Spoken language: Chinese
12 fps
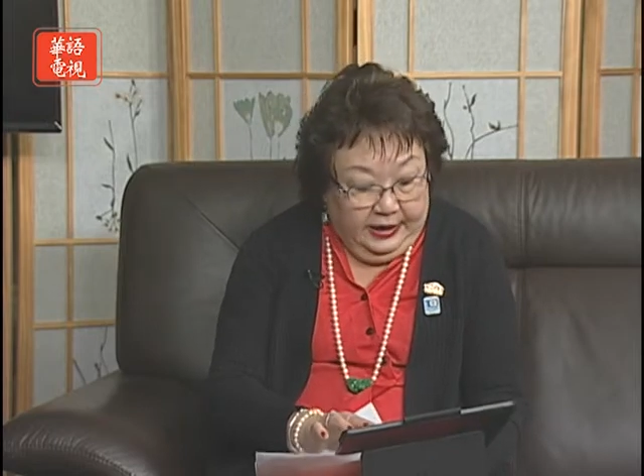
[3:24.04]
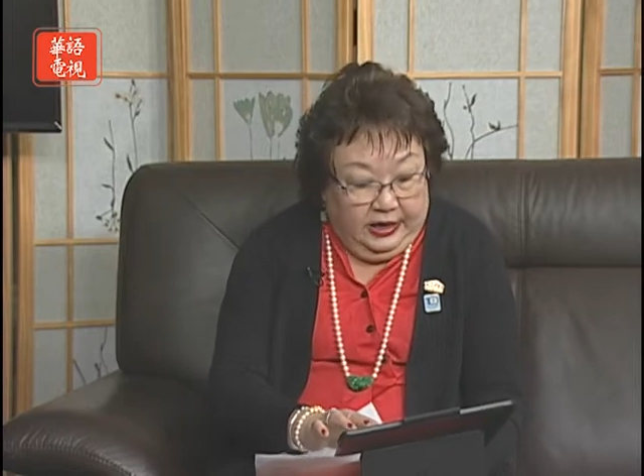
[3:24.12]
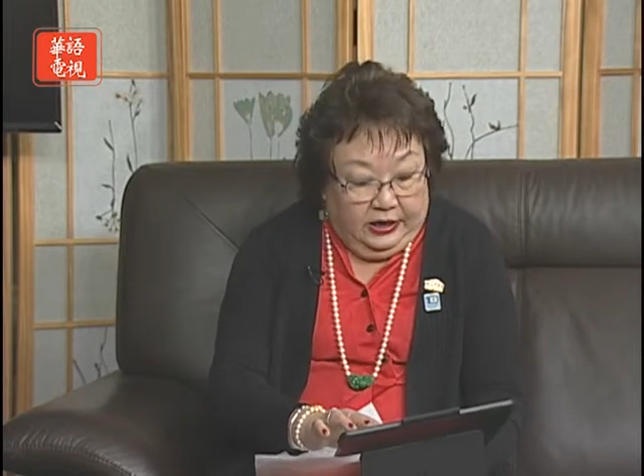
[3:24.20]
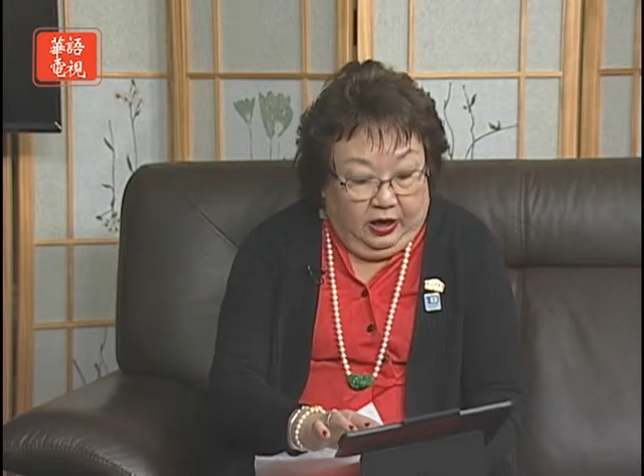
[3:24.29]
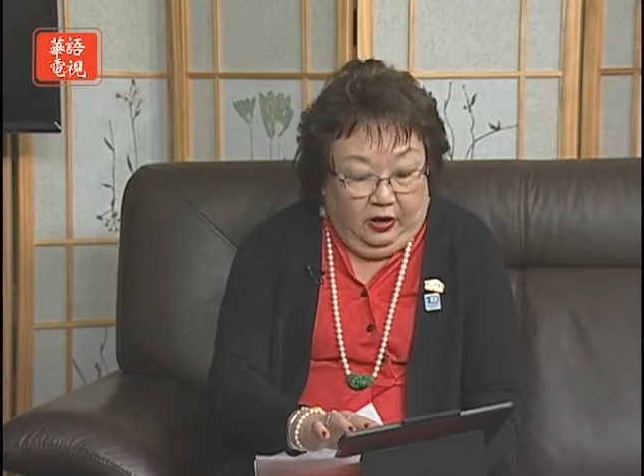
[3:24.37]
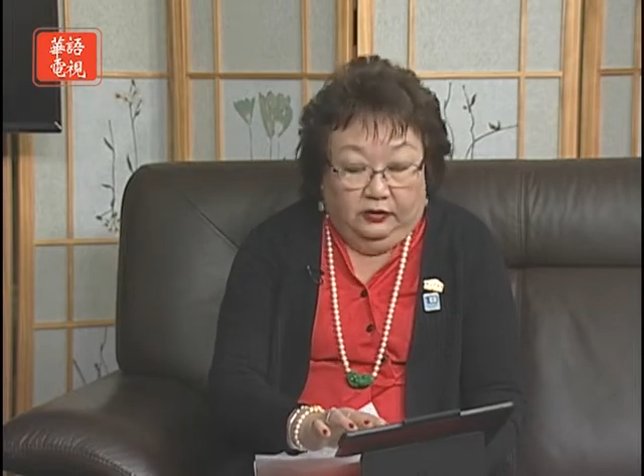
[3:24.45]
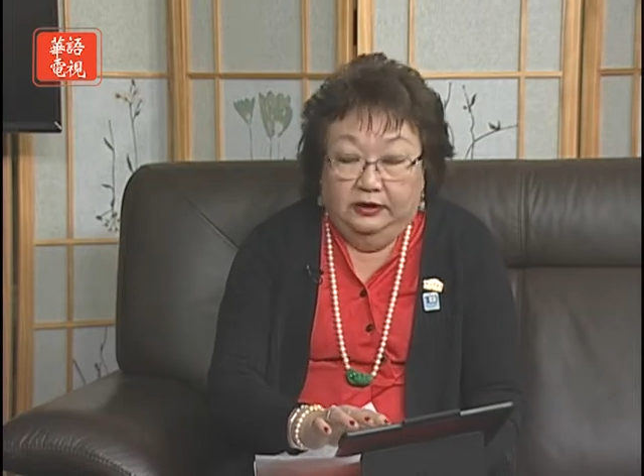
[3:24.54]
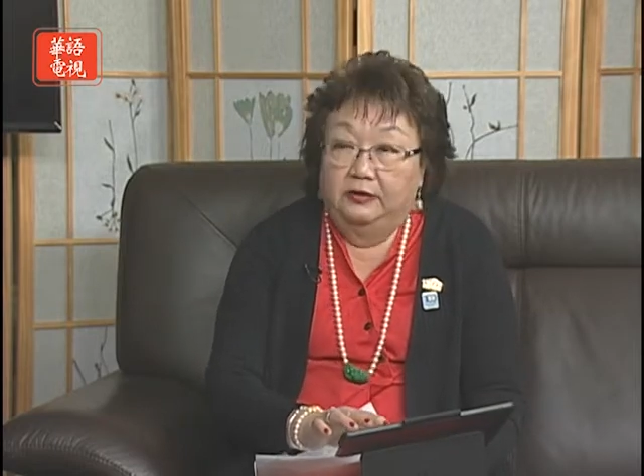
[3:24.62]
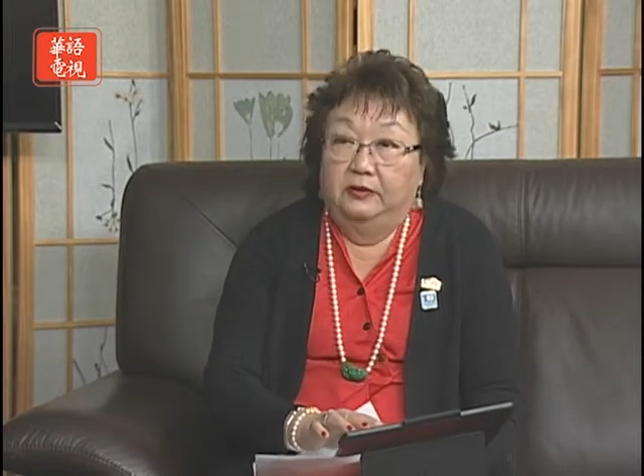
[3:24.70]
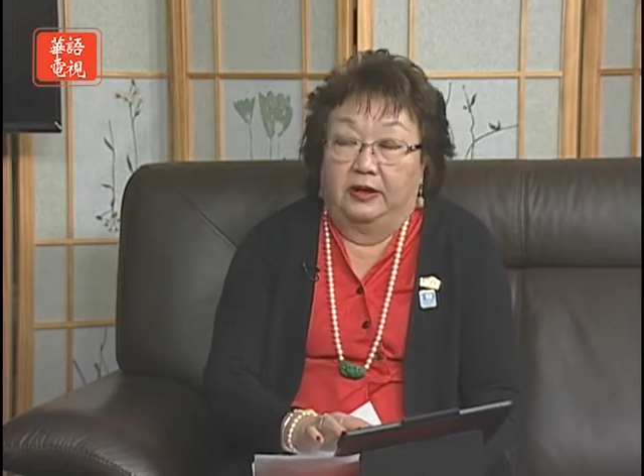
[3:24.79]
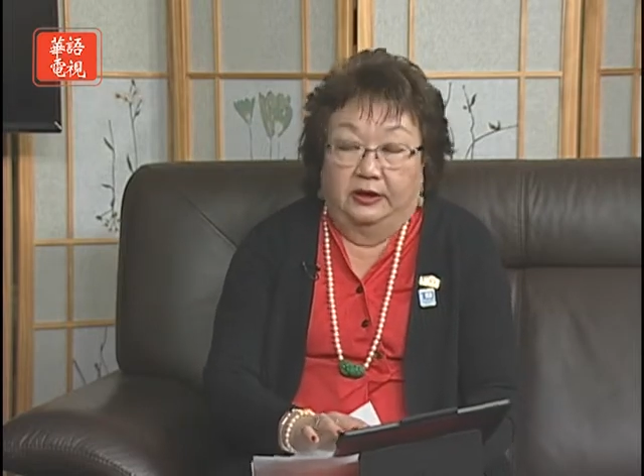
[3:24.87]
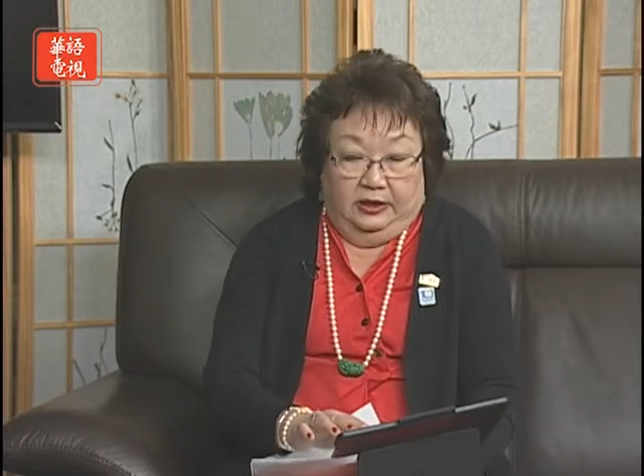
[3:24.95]
然后另
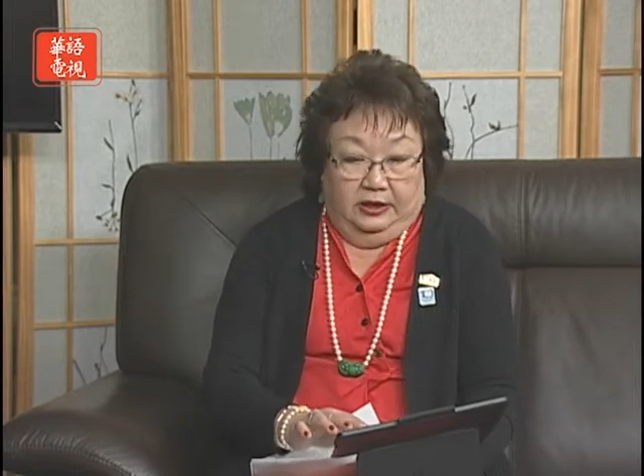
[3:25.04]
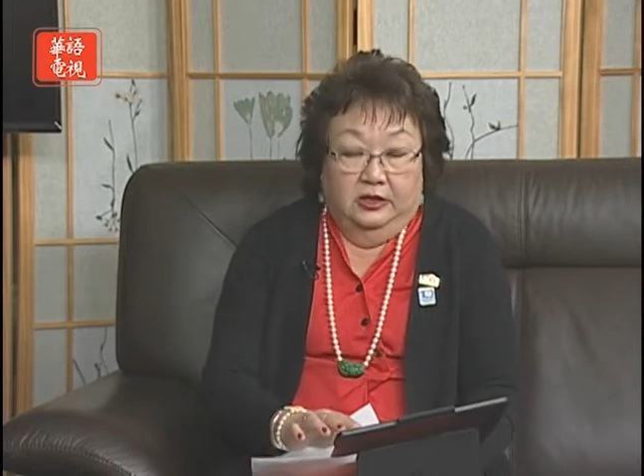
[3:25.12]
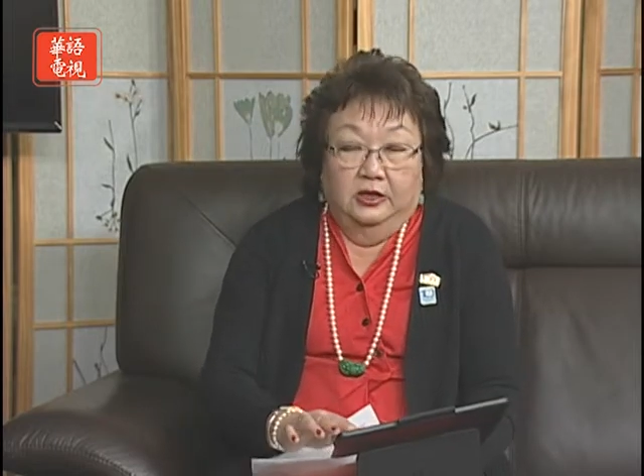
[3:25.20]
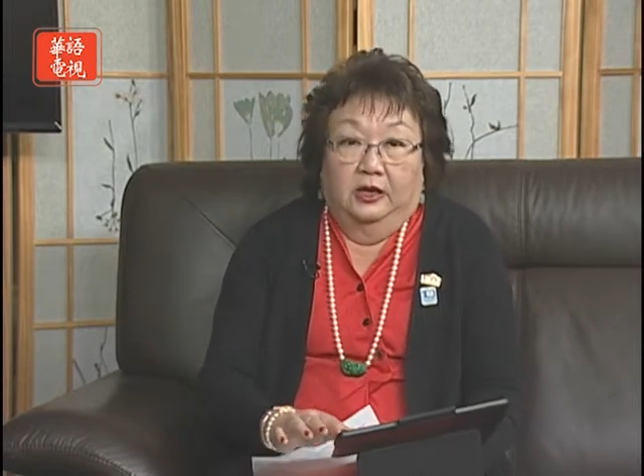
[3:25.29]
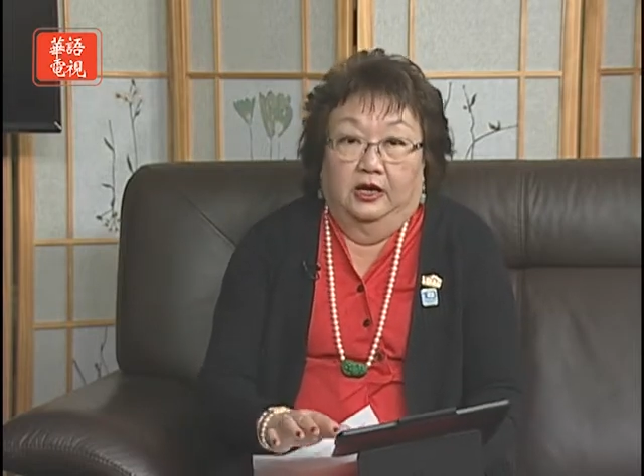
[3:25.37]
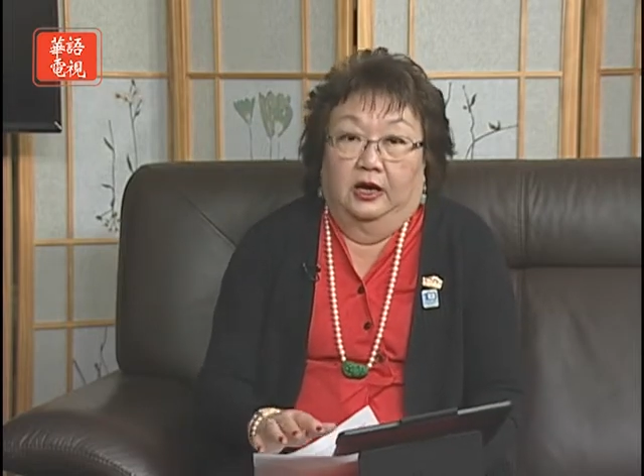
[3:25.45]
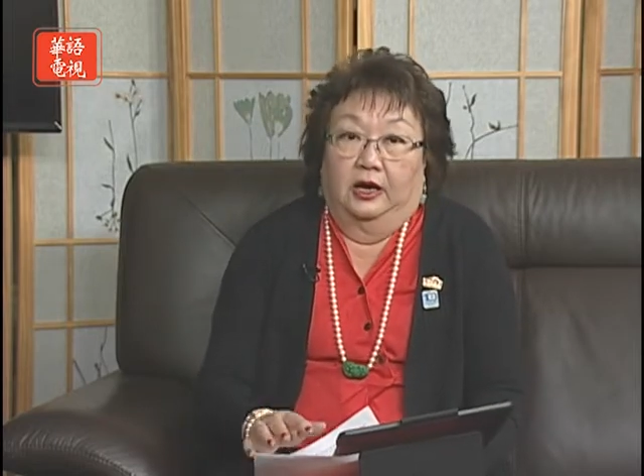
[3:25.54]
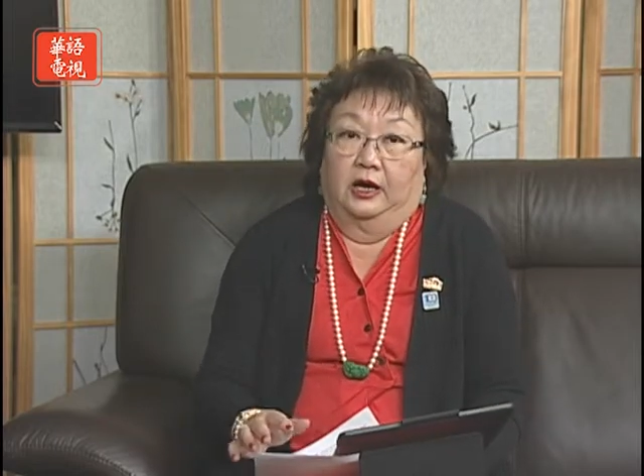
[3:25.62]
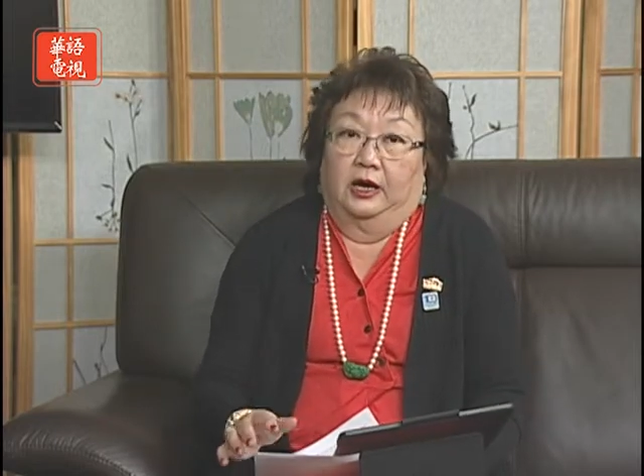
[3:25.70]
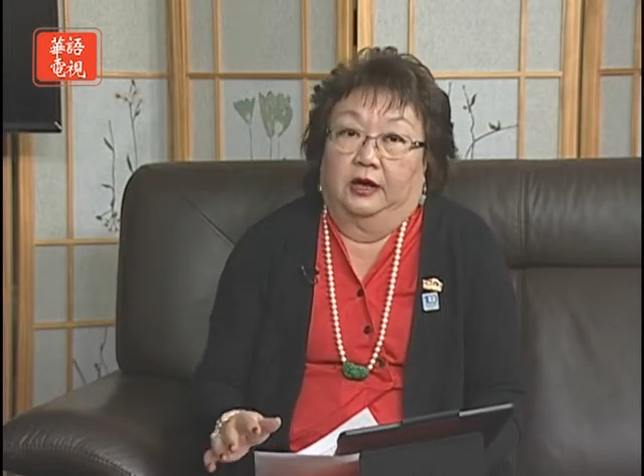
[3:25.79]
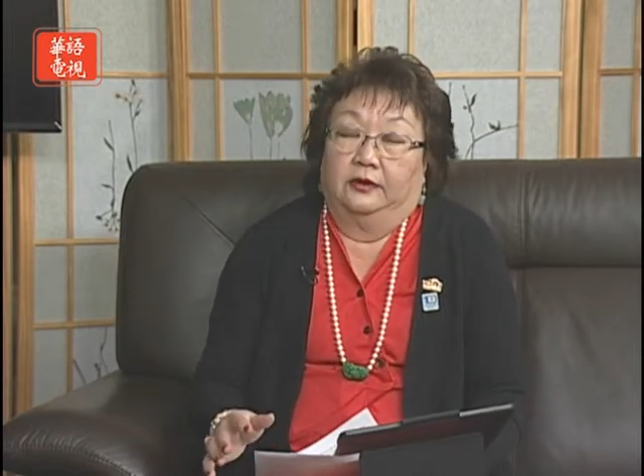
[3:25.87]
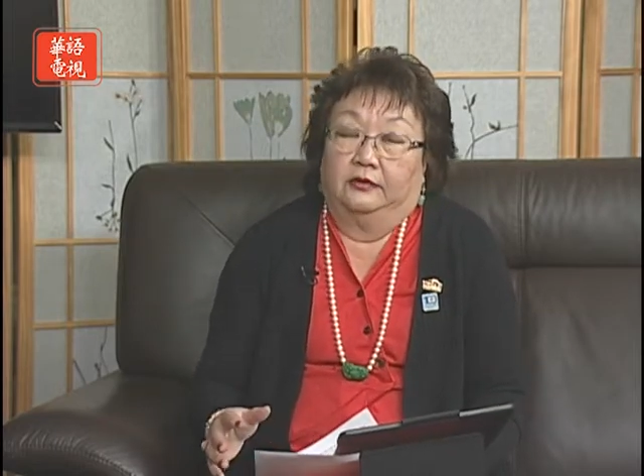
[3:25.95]
外呢，
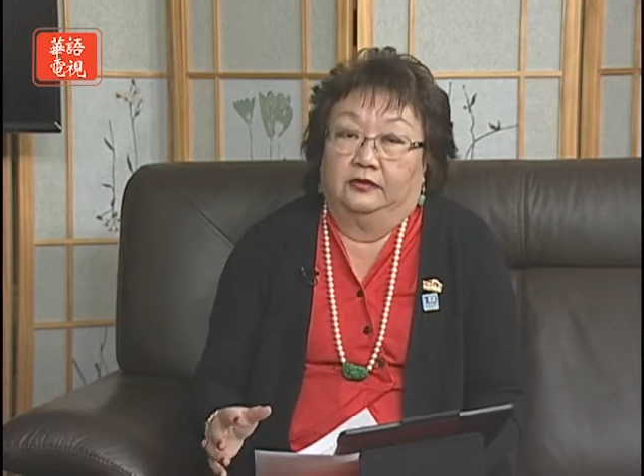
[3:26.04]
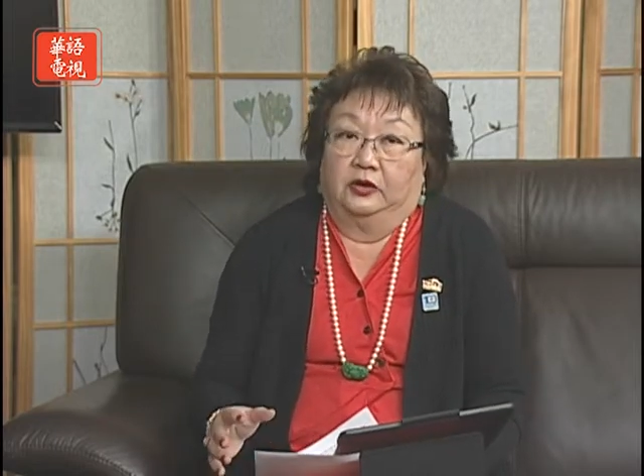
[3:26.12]
啊，